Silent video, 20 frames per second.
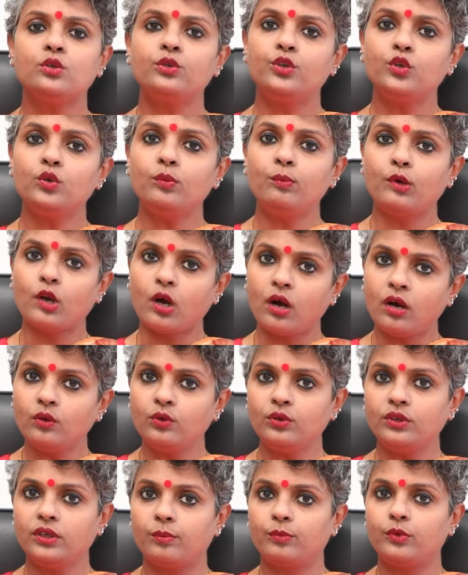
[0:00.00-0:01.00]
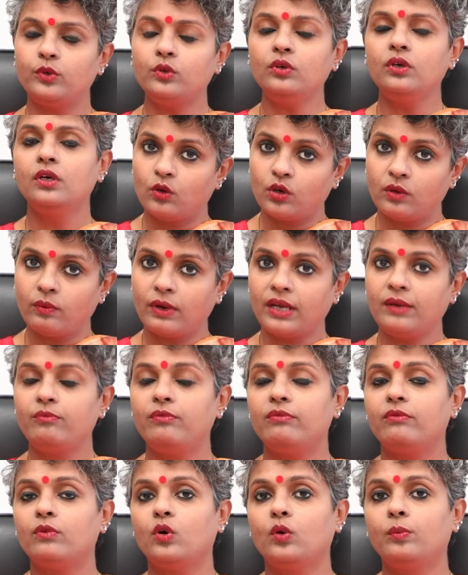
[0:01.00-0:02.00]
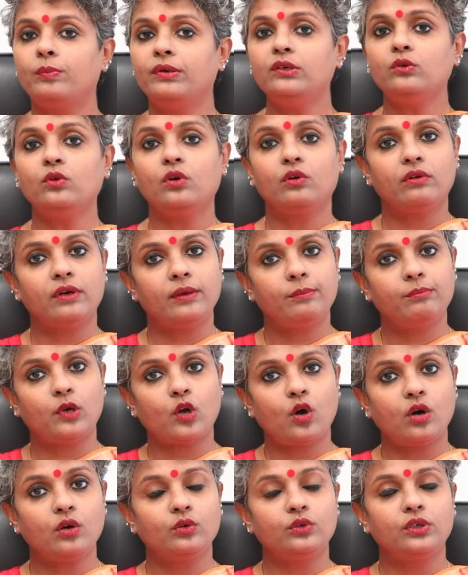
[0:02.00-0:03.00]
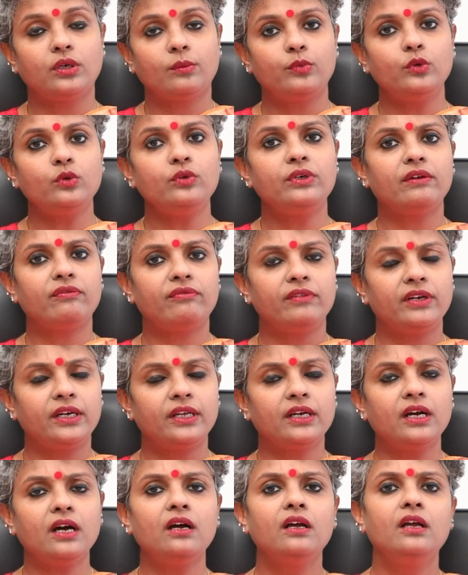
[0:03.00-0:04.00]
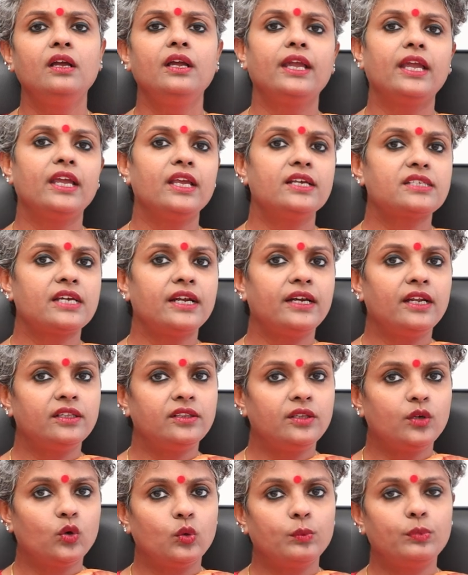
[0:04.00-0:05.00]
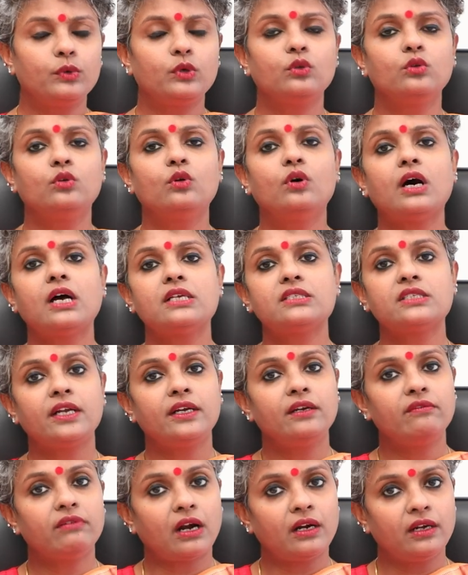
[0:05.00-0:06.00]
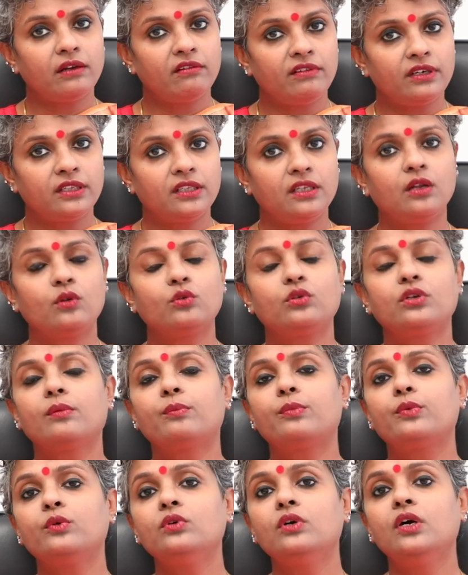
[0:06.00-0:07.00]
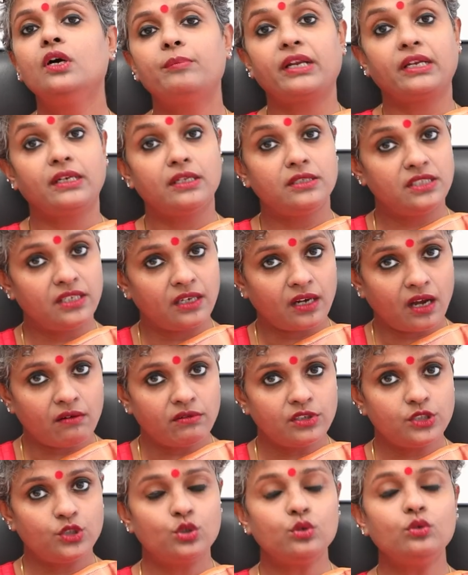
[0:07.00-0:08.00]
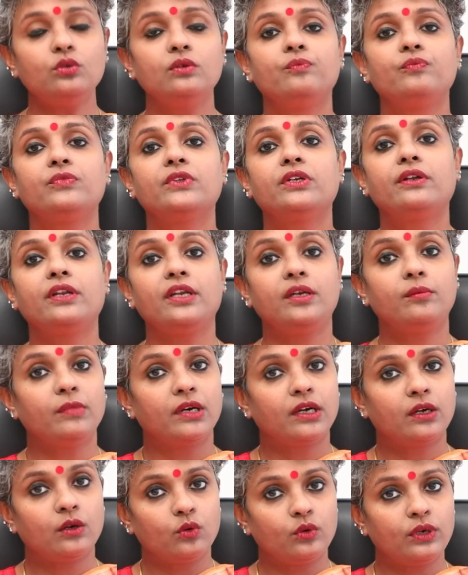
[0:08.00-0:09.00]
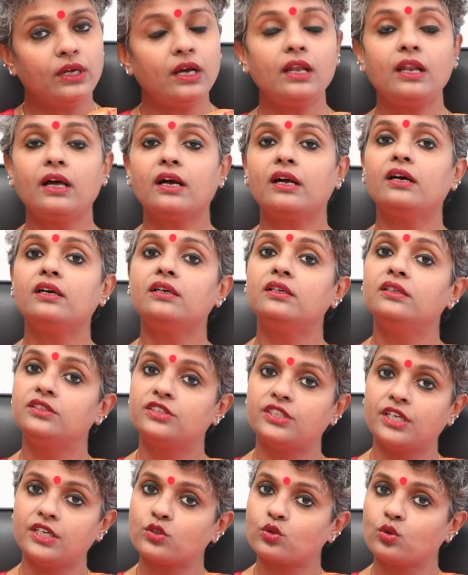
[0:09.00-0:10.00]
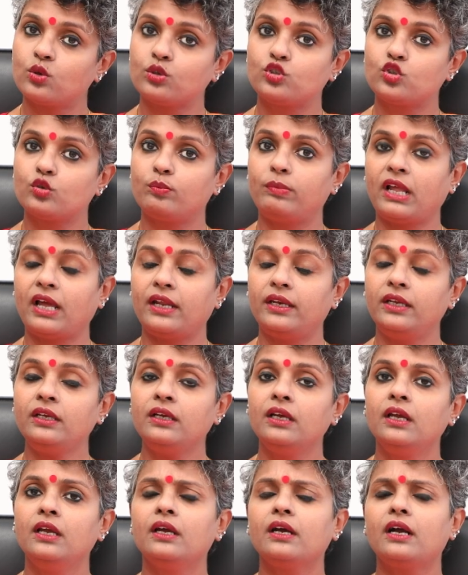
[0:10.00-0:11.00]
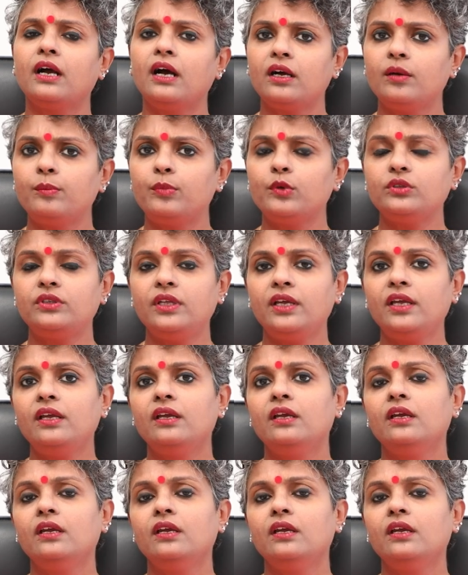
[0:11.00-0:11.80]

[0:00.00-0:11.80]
సో ట్యూబ్ బ్లాక్ ఉన్నప్పుడు ఒకవైపు ఓపెన్ ఒకవైపు బ్లాక్ ఉన్నప్పుడు డెఫినెట్గా ఏ సైడ్ అయితే ఓపెన్ ఉందో ఆ సైడ్ అండం విడుదల అవుతున్నప్పుడు ప్రెగ్నెన్సీ రావచ్చు ట్రీట్మెంట్లు కూడా అలాగా చేసుకోవచ్చు ప్లానింగ్ కాకపోతే